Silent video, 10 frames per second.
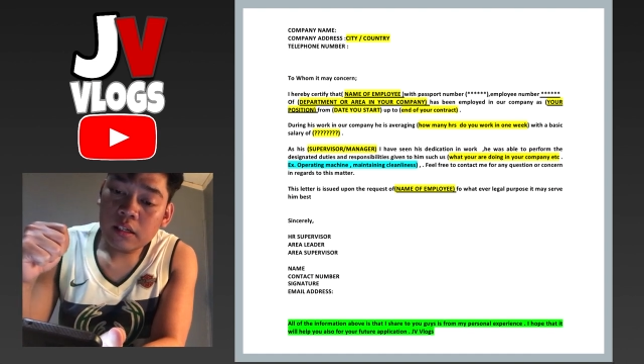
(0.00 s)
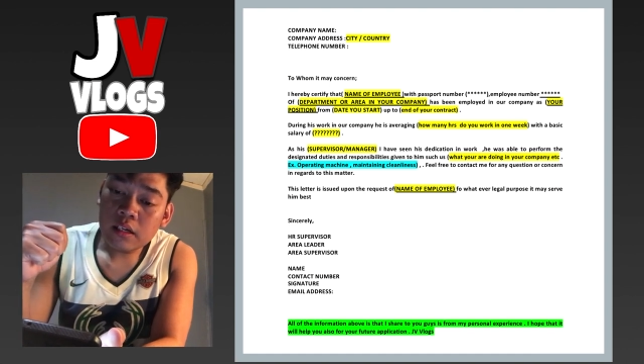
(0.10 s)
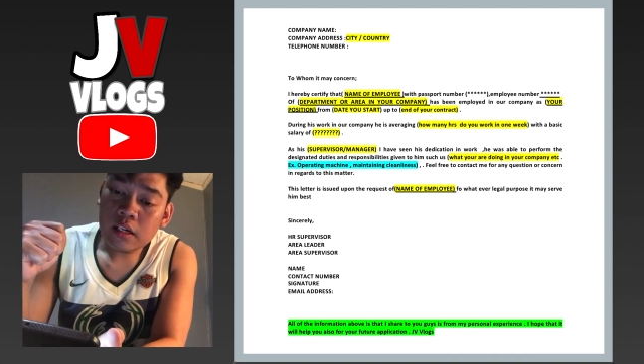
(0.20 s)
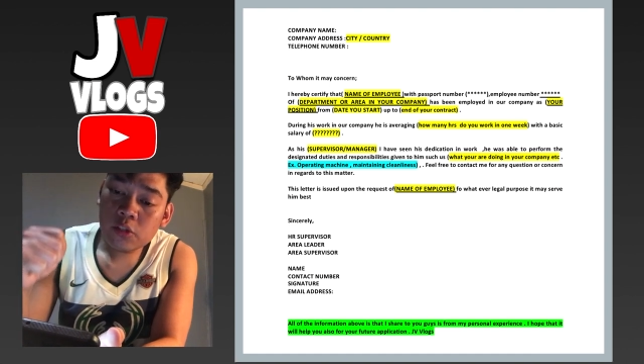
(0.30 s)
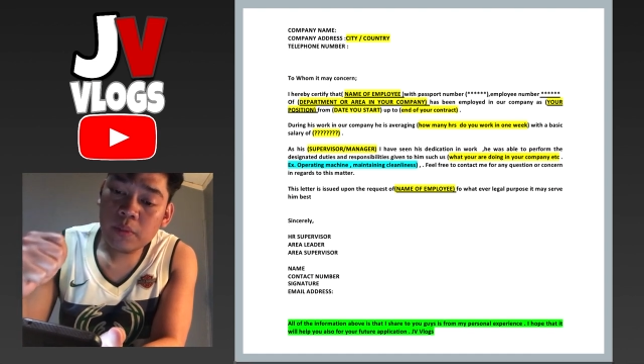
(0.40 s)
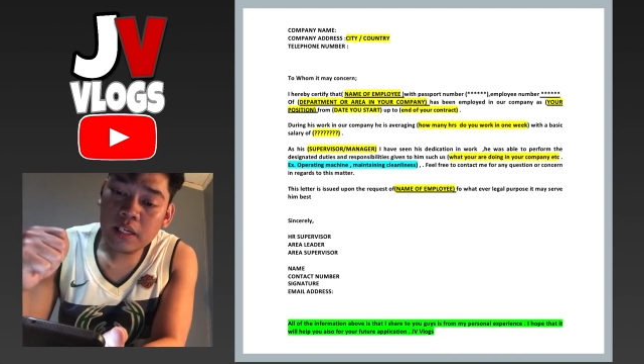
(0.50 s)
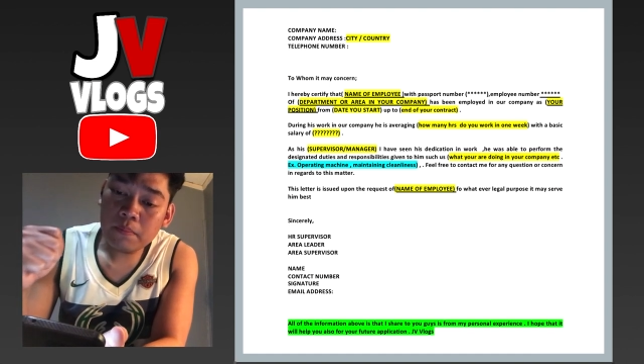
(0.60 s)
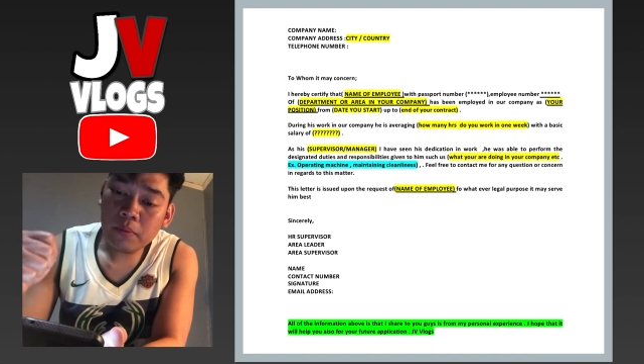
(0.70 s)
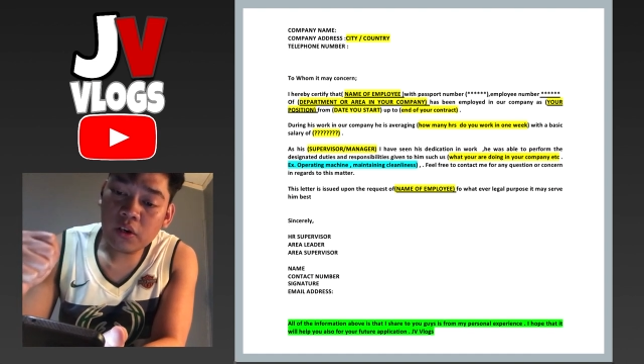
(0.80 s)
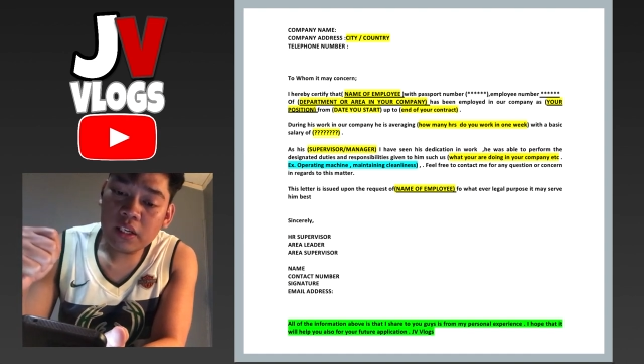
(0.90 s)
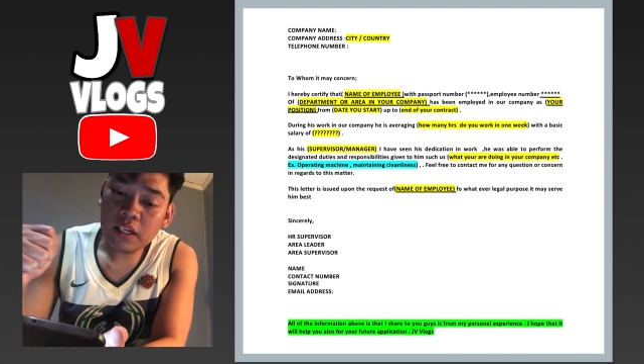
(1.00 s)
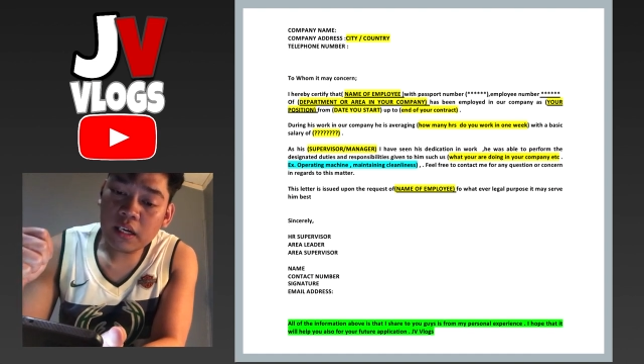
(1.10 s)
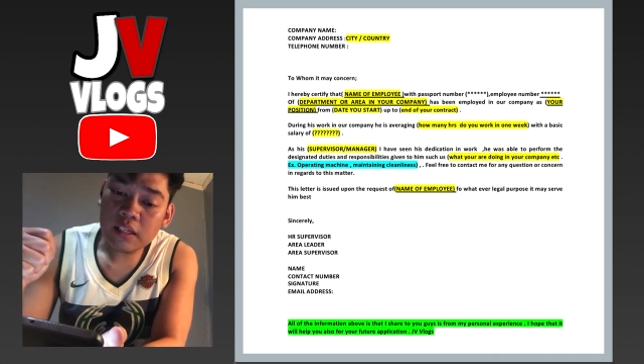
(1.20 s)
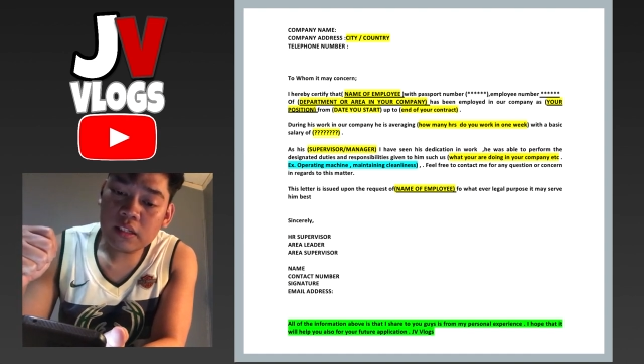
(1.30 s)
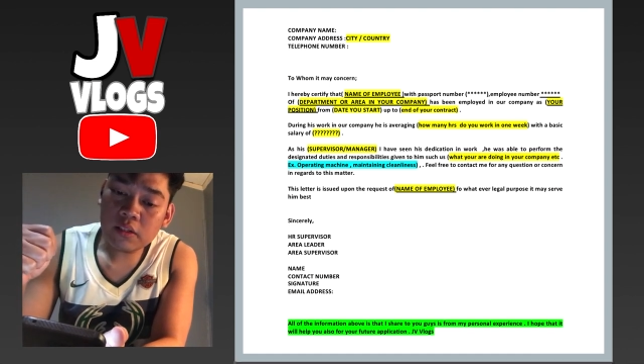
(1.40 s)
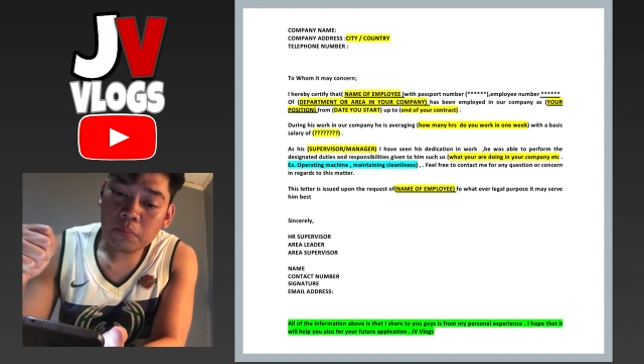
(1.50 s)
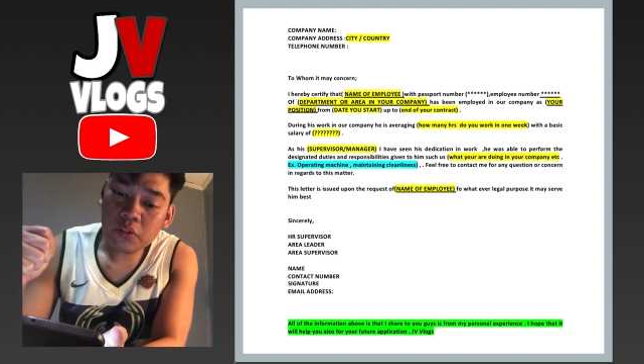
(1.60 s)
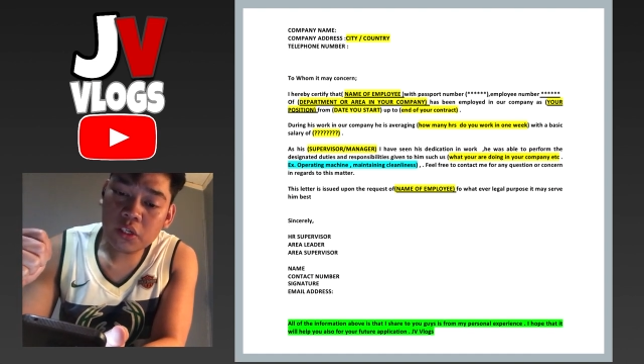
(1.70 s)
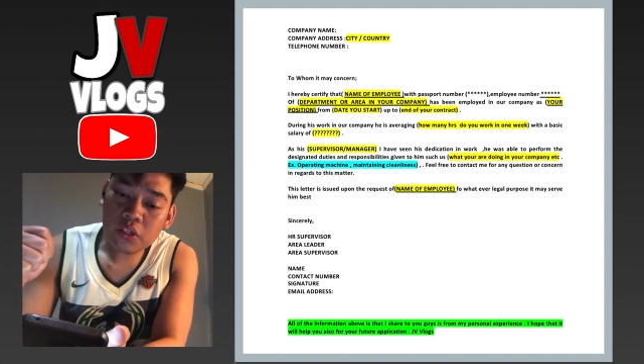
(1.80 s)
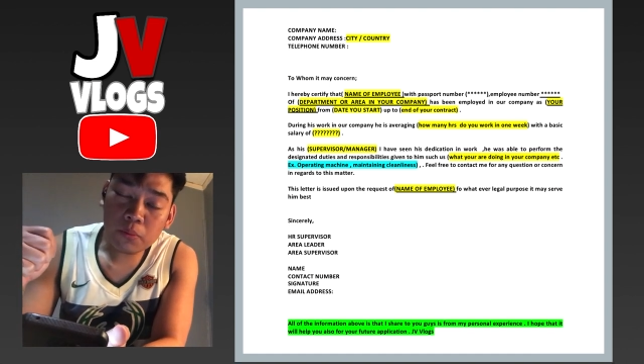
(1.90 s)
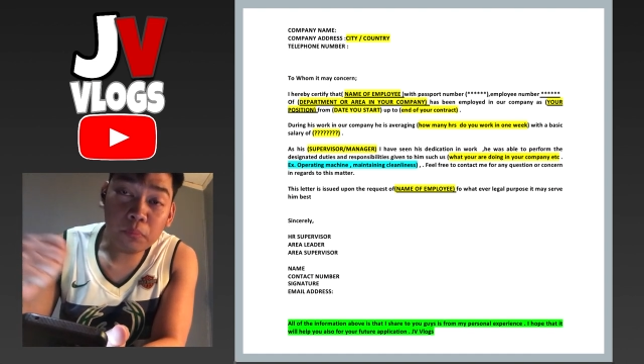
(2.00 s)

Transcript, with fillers: has been employed nga as position